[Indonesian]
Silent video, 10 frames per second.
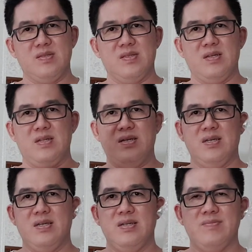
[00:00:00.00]

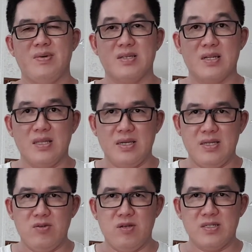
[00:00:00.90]
Jadi masker kita
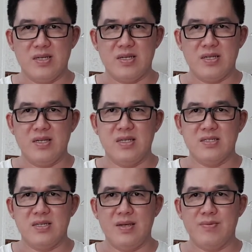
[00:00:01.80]
ini udah steril dan
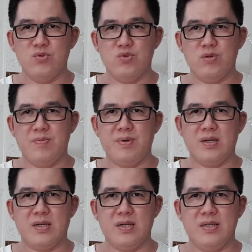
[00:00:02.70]
siap untuk
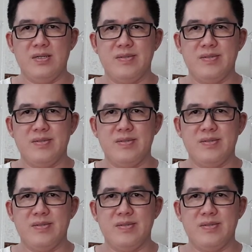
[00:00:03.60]
dipakai.